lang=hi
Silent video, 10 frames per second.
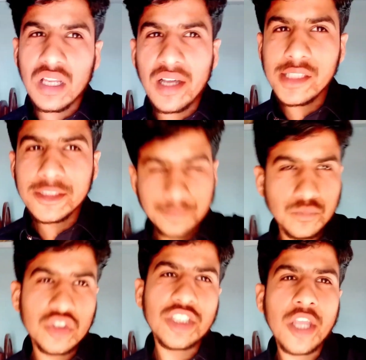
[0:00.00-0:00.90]
लगा ली
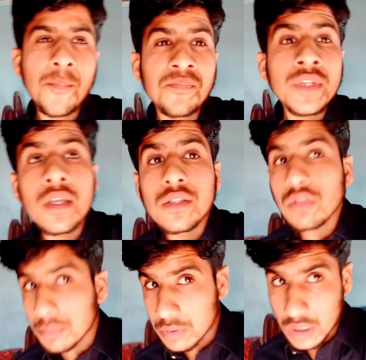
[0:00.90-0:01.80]
ठीक है
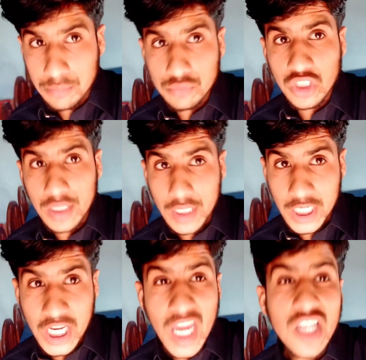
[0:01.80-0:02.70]
तो अभी हम जा
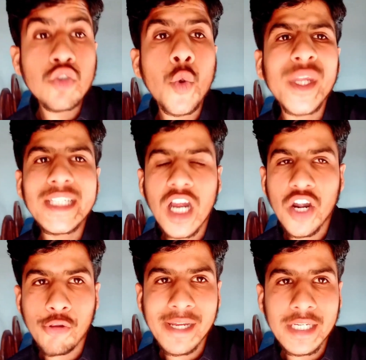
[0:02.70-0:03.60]
रहे हैं छुई जा
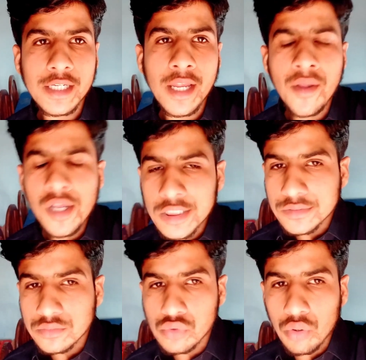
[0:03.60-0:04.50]
रहे हैं
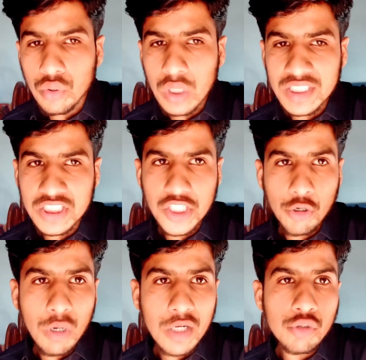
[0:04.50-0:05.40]
तो
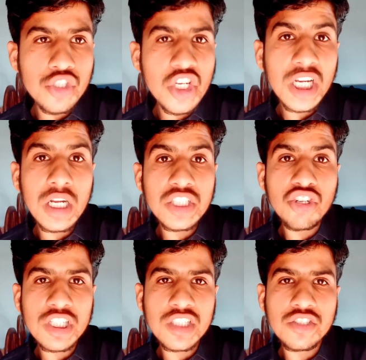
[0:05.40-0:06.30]
अंधेरा हो जाएगा
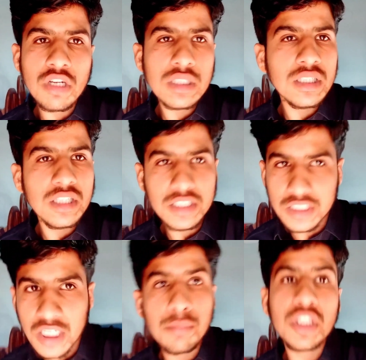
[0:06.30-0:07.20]
जो थे
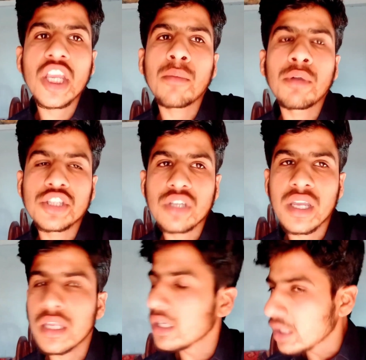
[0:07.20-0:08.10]
देखते हैं अभी क्या बनता
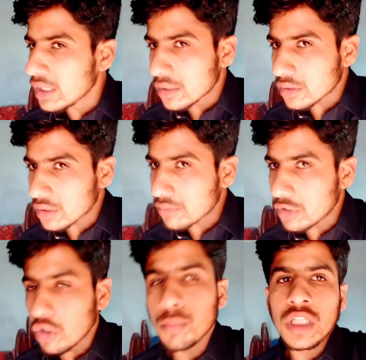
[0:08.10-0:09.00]
है
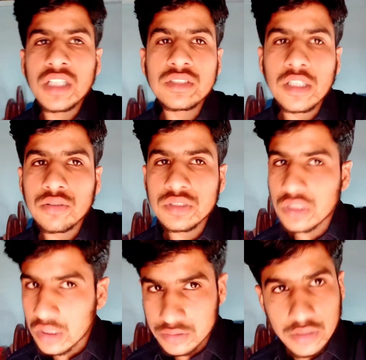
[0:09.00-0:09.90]
व्लॉग बना सका तो
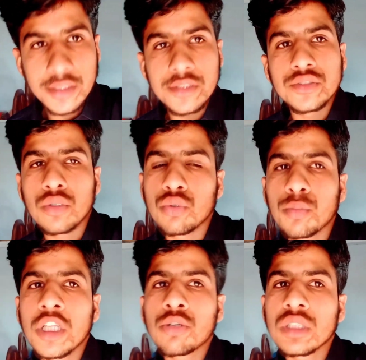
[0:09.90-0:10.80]
इनशाला ज़रूर
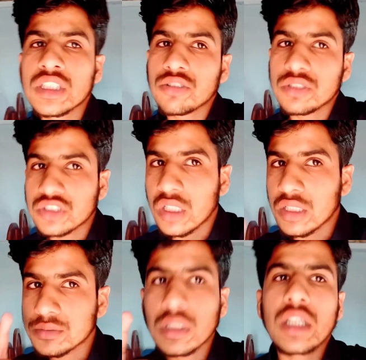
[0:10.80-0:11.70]
बनाऊंगा नहीं तो
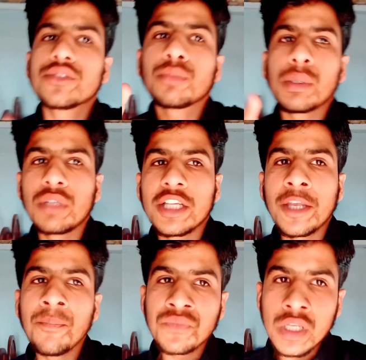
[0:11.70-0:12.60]
इनशाला कल सुबह
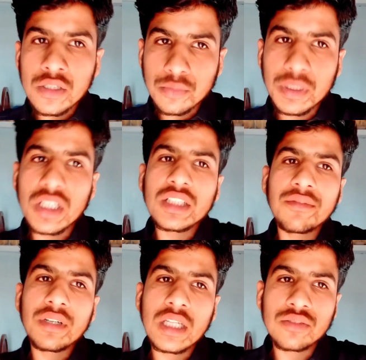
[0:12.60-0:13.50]
मिलेंगे तो फिर एक
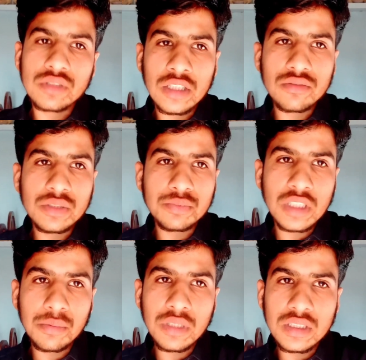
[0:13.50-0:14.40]
दफ़ा कह रहा हूँ चैनल को
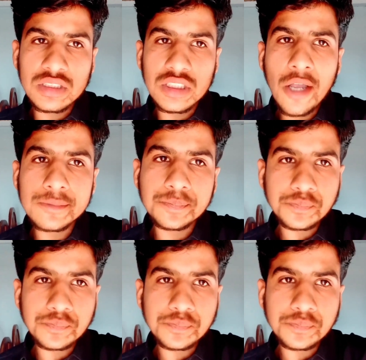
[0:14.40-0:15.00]
सब्सक्राइब कर दीजिएगा